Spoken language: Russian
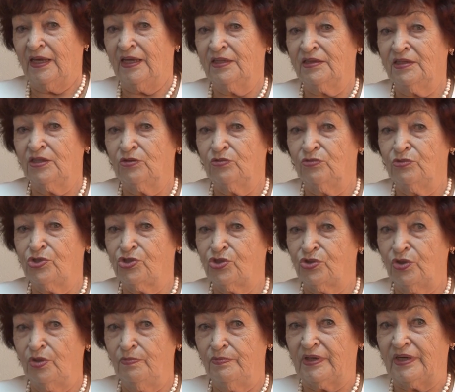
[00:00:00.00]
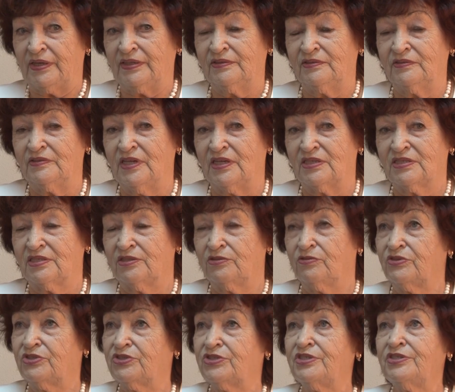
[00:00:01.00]
Эта учеба у нас
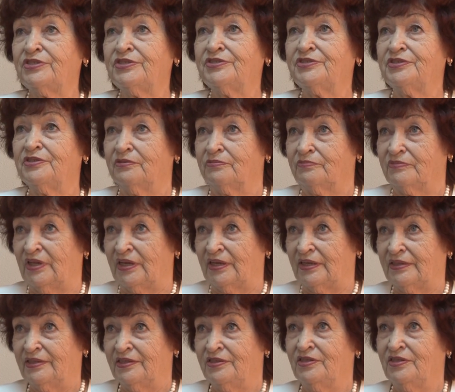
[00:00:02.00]
идет системная,